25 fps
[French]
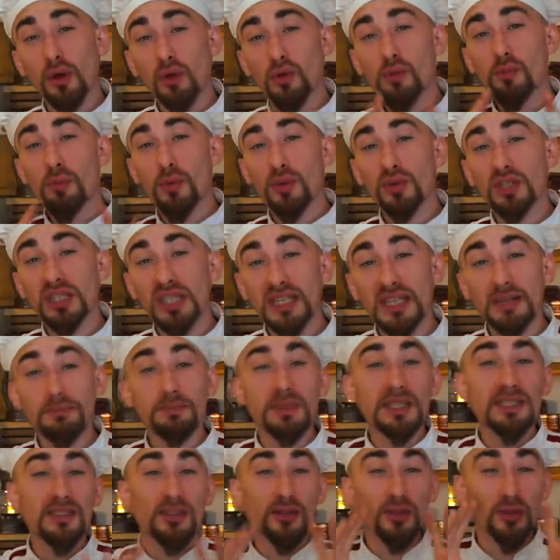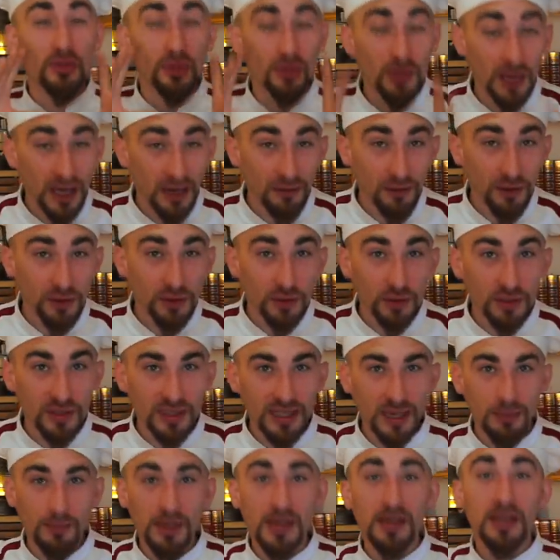le prochain épisode de À votre
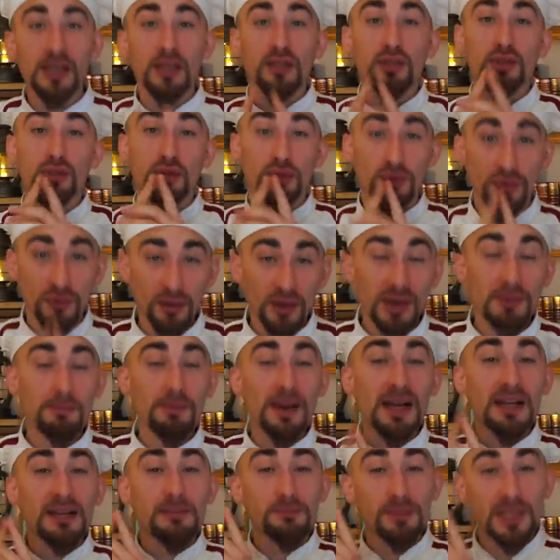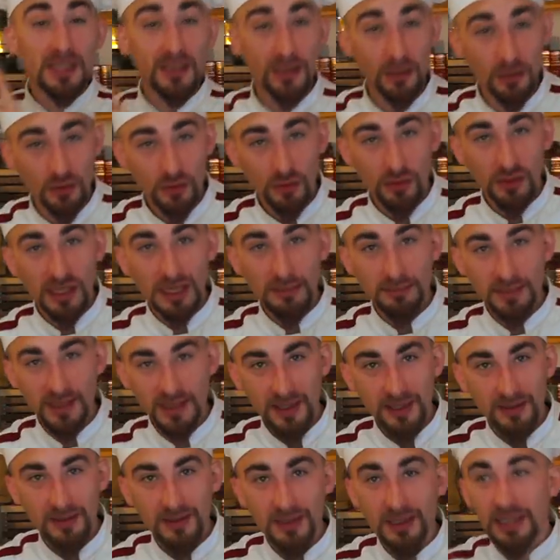table, je ne ferai pas l'épisode sur
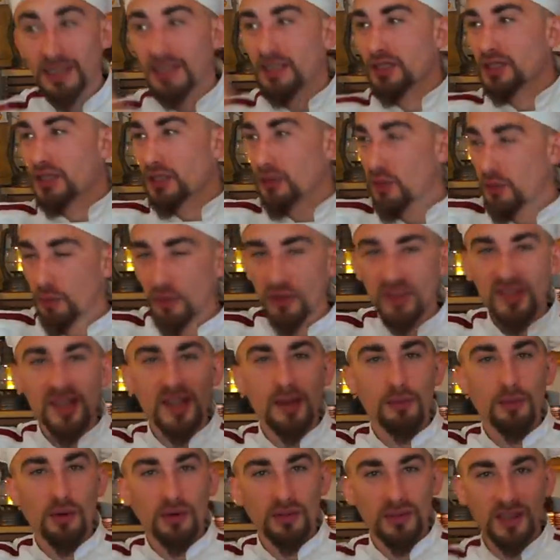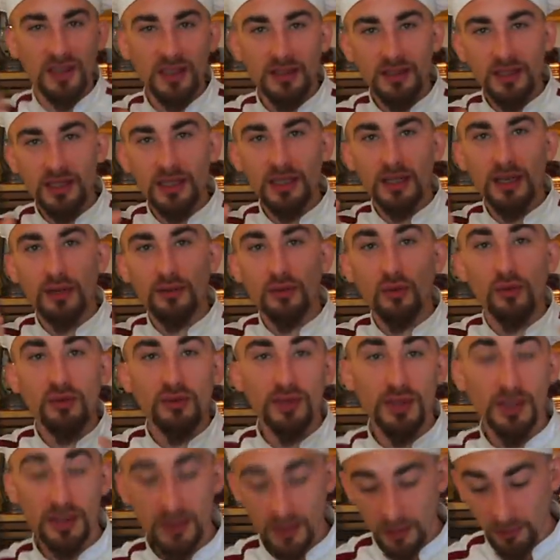l'absinthe. J'ai commencé à me renseigner, à
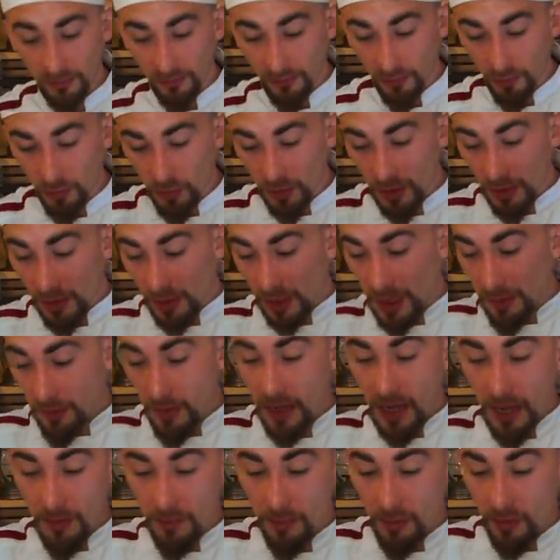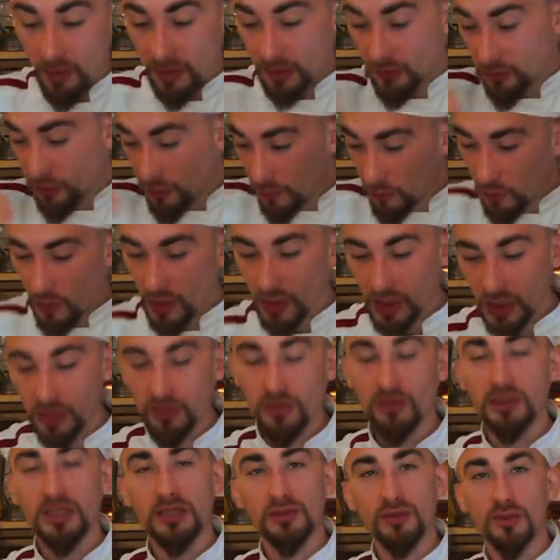trouver des infos, et par rapport à ce que moi
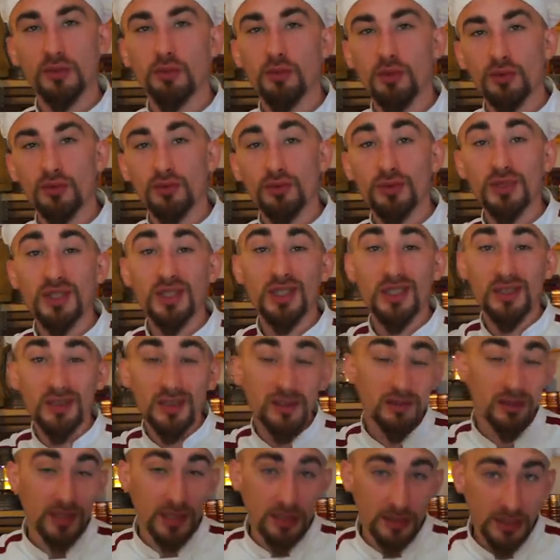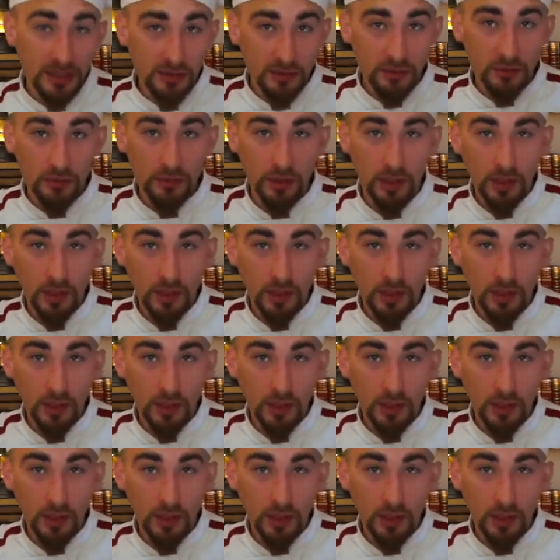j'attendais de ce produit, j'ai été très déçu.